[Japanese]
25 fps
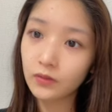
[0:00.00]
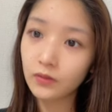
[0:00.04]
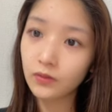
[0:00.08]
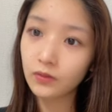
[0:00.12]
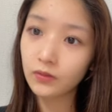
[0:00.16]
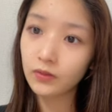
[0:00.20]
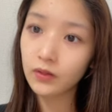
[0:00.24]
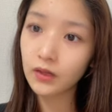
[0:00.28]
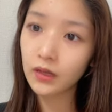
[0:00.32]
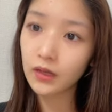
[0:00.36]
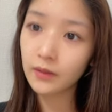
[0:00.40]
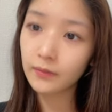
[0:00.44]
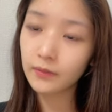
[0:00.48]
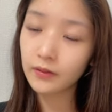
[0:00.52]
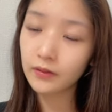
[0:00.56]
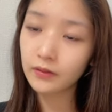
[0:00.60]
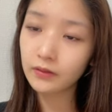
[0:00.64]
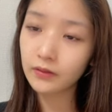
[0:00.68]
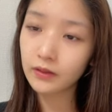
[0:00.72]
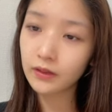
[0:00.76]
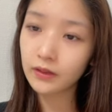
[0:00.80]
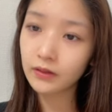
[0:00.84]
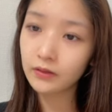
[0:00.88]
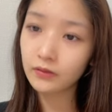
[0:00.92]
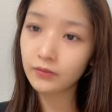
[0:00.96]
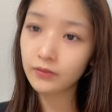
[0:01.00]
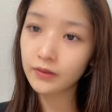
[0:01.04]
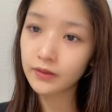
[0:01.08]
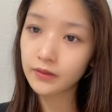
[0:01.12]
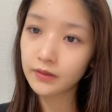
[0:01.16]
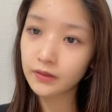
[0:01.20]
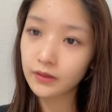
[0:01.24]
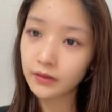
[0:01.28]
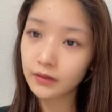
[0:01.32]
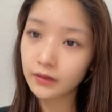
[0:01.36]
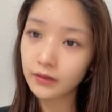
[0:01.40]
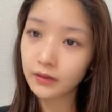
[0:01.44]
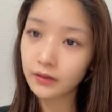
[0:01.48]
お台場の肉
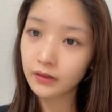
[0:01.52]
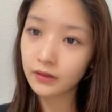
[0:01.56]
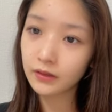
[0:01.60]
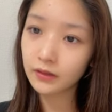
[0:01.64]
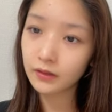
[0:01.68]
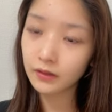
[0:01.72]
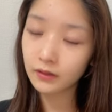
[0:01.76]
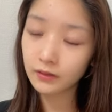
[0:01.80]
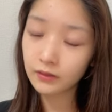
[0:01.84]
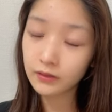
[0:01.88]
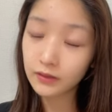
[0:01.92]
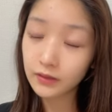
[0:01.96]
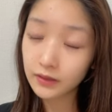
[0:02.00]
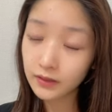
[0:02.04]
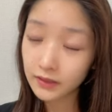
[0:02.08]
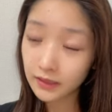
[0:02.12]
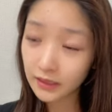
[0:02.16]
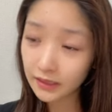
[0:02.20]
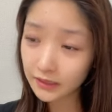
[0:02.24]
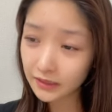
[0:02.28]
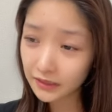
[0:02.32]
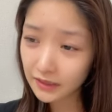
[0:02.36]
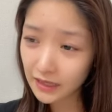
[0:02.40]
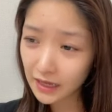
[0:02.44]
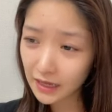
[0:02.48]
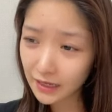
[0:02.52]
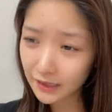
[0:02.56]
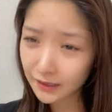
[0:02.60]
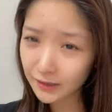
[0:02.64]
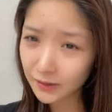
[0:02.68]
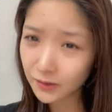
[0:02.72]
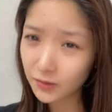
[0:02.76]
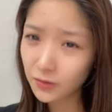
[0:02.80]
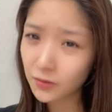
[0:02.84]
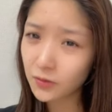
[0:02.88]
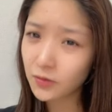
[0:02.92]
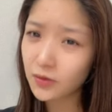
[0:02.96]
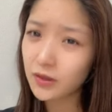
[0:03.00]
フェス行ってきたえ絶対人
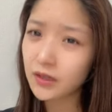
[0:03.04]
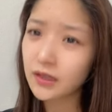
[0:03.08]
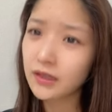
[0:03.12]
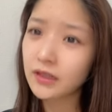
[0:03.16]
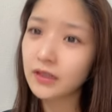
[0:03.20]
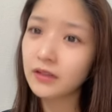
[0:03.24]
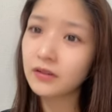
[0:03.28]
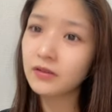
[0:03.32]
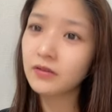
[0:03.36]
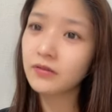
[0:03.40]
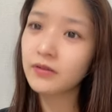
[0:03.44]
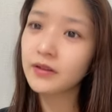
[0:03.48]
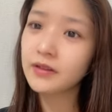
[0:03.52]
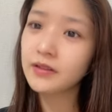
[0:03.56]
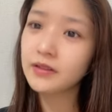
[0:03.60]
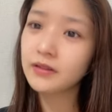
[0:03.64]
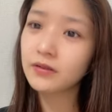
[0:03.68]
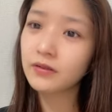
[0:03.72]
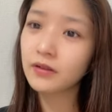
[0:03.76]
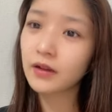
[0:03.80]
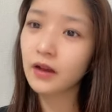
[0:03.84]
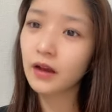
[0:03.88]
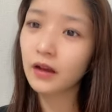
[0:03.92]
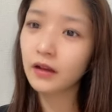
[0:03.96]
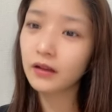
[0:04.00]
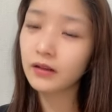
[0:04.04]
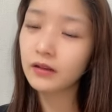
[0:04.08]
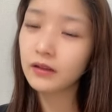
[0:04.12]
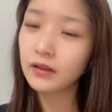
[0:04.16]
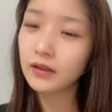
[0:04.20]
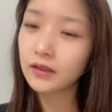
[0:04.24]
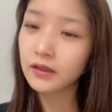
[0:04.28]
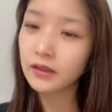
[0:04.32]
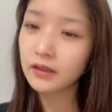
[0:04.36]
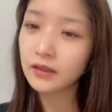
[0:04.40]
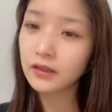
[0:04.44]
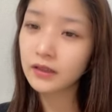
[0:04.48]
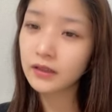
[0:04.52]
多い肉フェスとか
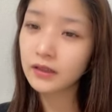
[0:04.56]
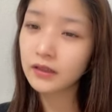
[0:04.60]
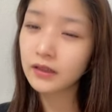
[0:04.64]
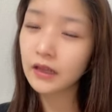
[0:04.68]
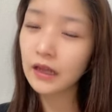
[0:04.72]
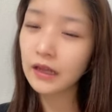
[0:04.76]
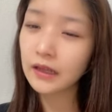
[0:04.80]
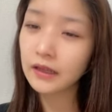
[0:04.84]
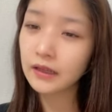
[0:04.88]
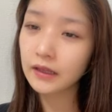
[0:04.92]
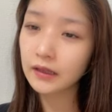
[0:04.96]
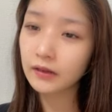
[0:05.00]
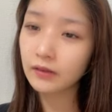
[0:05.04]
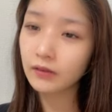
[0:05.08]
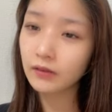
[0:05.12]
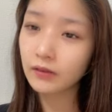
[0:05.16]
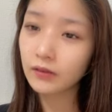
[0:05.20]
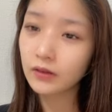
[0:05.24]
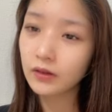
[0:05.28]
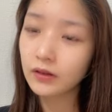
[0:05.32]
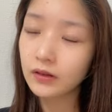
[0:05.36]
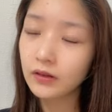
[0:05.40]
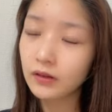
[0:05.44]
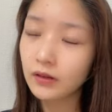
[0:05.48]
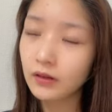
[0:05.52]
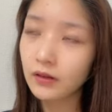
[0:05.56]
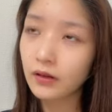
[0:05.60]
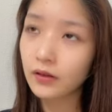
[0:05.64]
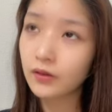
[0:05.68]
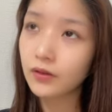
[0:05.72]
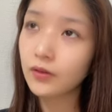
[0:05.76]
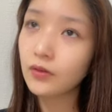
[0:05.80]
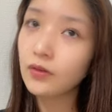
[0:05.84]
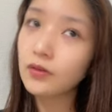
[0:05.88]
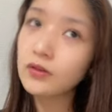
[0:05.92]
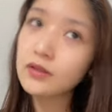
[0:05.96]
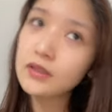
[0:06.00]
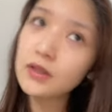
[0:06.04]
行きたいけどなんか餃子
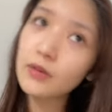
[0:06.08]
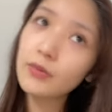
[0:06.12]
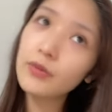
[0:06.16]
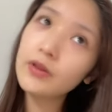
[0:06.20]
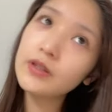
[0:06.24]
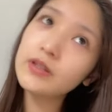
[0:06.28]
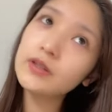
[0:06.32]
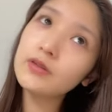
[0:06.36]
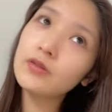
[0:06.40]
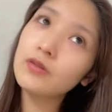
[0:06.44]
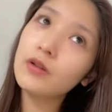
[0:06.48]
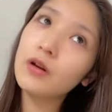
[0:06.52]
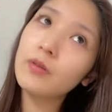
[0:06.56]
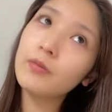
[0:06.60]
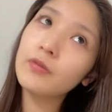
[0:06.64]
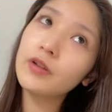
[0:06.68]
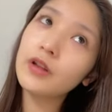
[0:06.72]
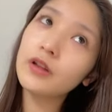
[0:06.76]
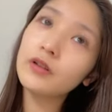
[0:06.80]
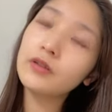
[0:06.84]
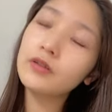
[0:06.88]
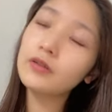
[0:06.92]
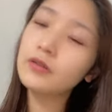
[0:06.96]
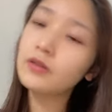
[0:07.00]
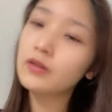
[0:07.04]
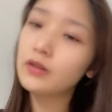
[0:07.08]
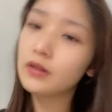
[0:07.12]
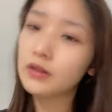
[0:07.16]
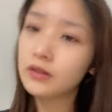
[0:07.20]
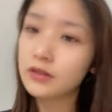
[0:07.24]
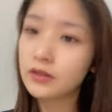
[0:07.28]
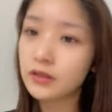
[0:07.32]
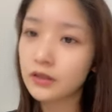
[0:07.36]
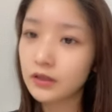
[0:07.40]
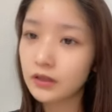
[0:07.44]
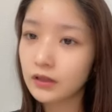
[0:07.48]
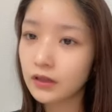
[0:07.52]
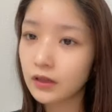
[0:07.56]
フェスとかもやってるら
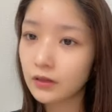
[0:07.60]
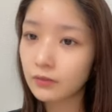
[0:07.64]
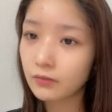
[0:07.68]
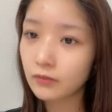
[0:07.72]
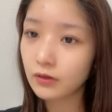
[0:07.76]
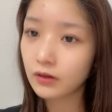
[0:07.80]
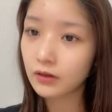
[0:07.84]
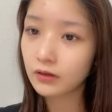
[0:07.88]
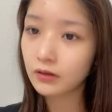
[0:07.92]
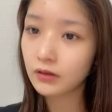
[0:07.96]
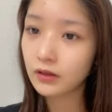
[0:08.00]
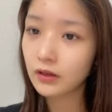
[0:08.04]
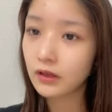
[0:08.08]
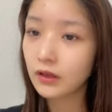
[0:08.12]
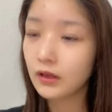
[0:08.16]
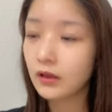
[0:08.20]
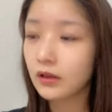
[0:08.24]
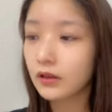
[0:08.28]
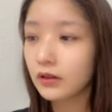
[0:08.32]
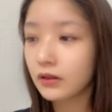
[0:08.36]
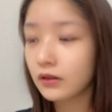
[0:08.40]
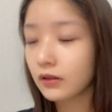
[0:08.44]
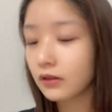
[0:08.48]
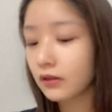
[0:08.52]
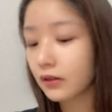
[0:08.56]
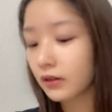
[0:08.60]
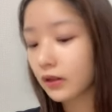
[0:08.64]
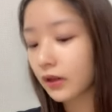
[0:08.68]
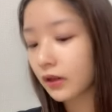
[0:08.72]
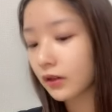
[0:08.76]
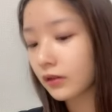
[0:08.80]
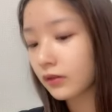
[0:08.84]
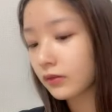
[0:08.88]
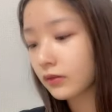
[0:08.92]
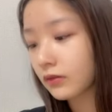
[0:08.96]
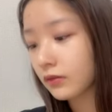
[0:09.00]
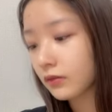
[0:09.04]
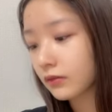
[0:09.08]
しいね今なんか
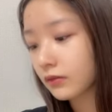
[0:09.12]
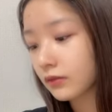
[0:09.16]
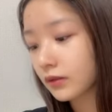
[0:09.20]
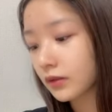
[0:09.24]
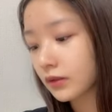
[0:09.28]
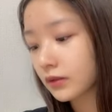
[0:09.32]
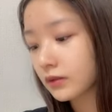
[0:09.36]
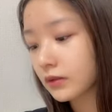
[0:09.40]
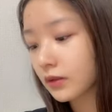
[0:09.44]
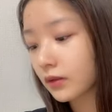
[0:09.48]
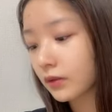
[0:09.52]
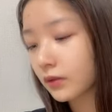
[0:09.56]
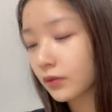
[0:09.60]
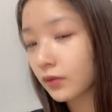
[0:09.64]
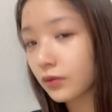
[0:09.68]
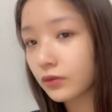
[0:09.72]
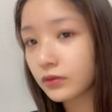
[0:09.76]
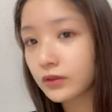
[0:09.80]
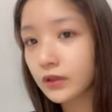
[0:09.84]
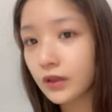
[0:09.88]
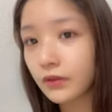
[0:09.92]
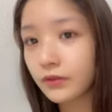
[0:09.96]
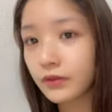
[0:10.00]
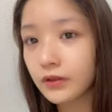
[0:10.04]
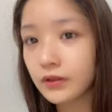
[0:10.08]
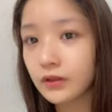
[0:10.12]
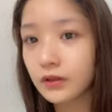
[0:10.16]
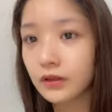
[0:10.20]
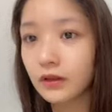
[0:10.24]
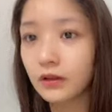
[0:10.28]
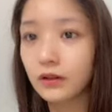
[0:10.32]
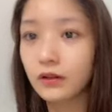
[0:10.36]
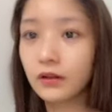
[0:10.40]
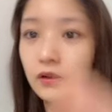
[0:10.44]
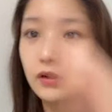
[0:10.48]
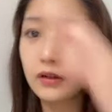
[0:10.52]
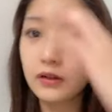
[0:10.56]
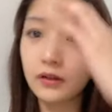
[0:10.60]
TikTok でさ餃子フェス
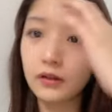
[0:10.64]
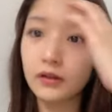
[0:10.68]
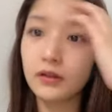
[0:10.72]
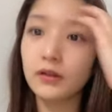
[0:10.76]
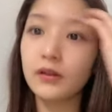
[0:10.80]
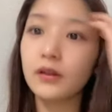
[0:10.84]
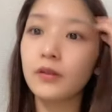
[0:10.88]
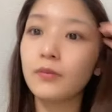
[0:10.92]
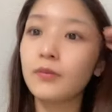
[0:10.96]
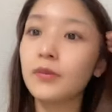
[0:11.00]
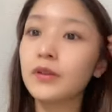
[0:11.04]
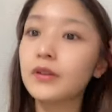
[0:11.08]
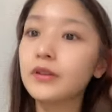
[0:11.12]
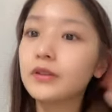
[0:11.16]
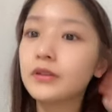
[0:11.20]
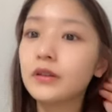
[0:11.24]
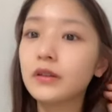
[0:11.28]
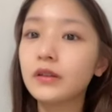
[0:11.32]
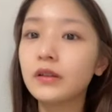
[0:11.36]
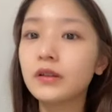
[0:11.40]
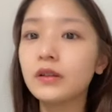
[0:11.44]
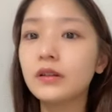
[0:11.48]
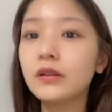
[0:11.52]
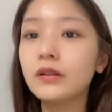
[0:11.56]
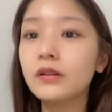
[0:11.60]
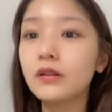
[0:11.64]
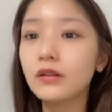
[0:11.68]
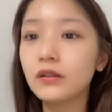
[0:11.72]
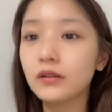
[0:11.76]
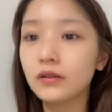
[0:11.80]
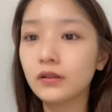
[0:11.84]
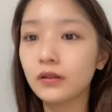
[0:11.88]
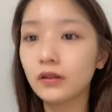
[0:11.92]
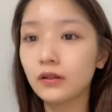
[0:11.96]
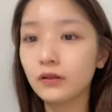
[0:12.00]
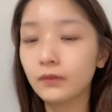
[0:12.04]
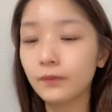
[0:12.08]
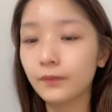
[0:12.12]
流れてきてめっちゃ行きたかっ
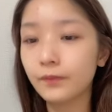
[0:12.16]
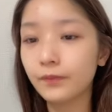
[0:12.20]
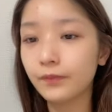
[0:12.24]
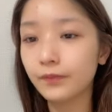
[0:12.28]
た